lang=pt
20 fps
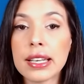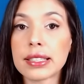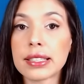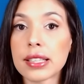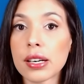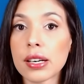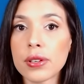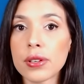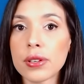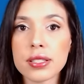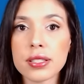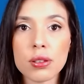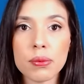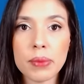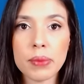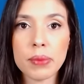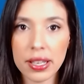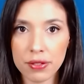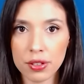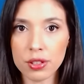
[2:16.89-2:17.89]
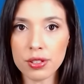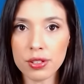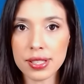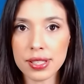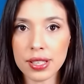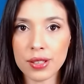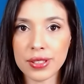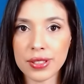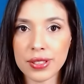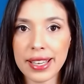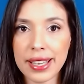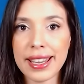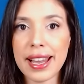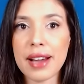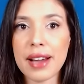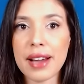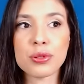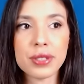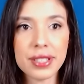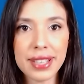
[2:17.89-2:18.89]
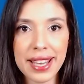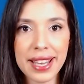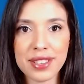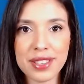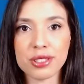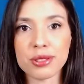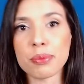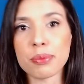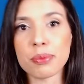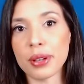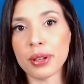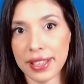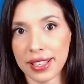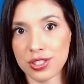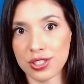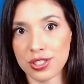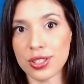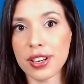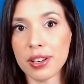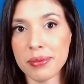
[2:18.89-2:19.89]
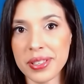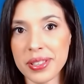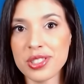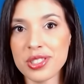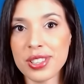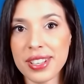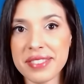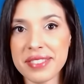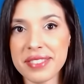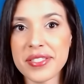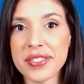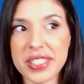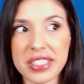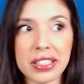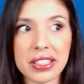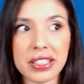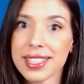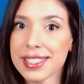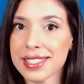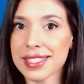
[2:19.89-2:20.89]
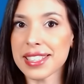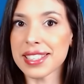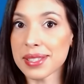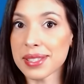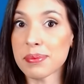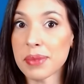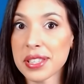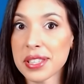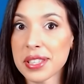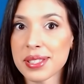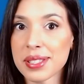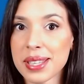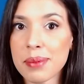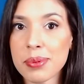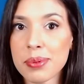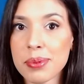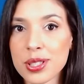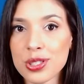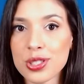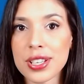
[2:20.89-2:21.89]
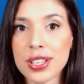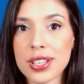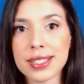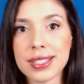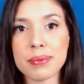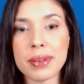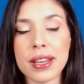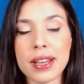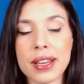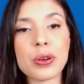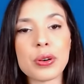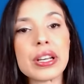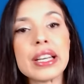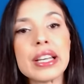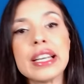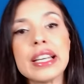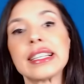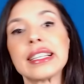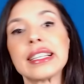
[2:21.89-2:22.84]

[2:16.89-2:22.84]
Então, isso é uma revolução, né? Algo inédito, porque geralmente levava 3, 6 meses, né, pra gente receber algo.